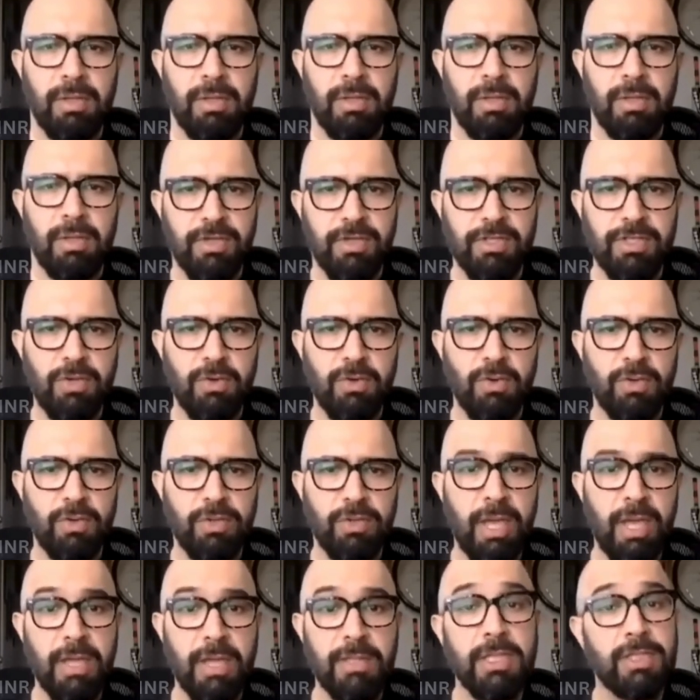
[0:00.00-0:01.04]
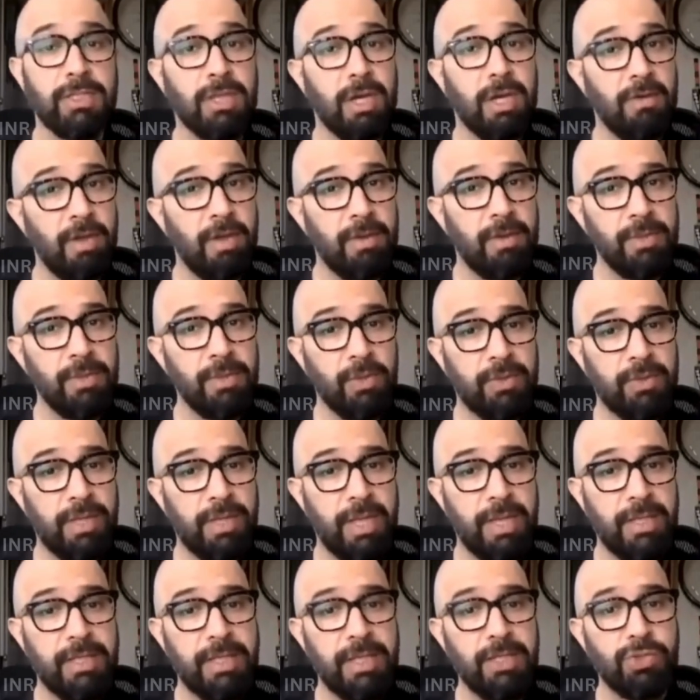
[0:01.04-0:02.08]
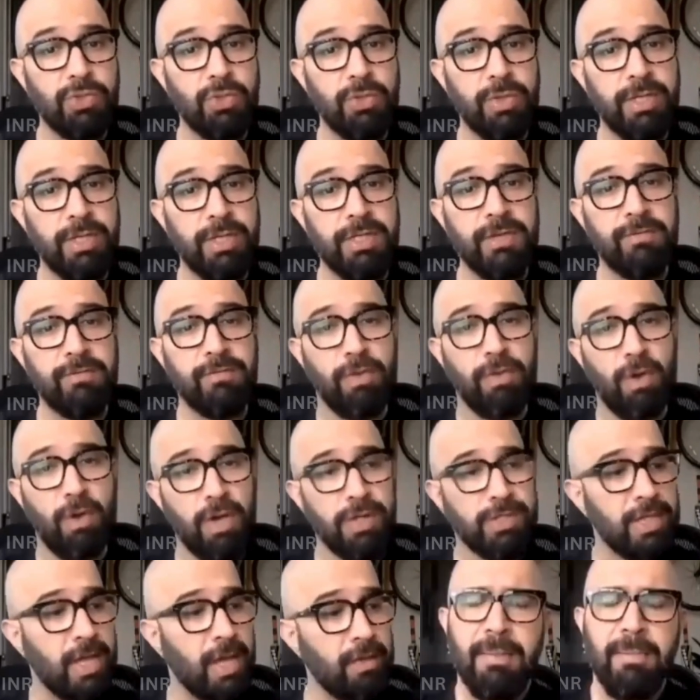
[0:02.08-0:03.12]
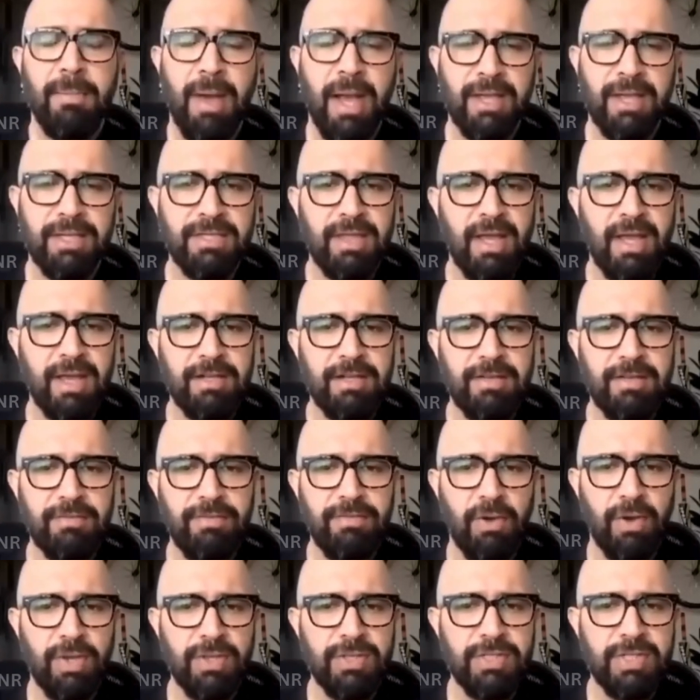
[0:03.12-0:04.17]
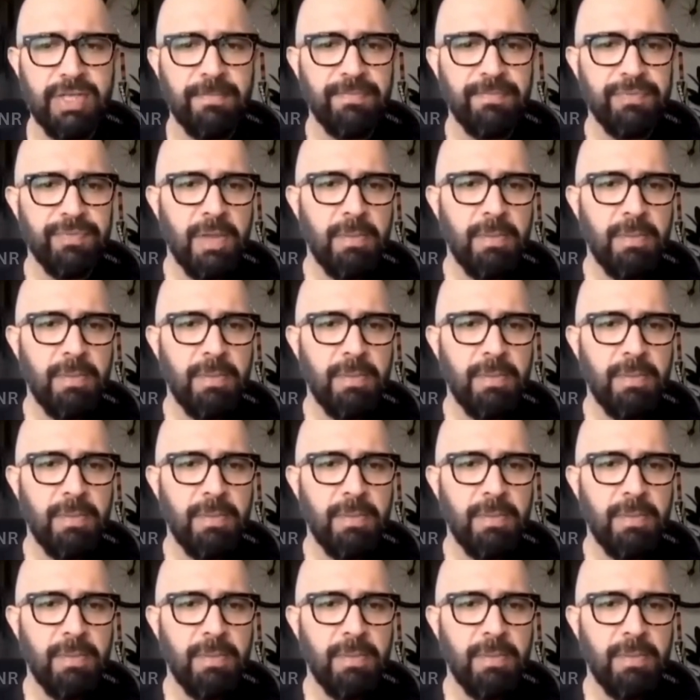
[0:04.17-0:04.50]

में वजन होता है सच कड़वा भी होता है कि जो इंडियन फौज है पाकिस्तान की फौज से